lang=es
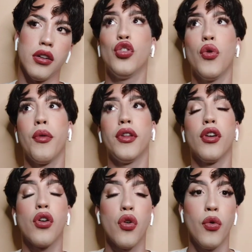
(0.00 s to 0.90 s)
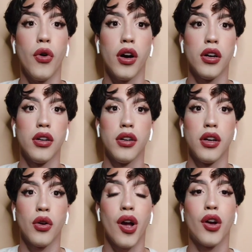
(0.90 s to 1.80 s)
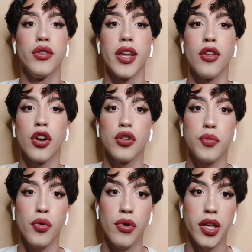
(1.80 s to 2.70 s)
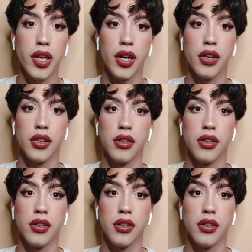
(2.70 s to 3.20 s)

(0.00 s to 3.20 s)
Tú viviendo en Cuba, con el contenido que tú publicas,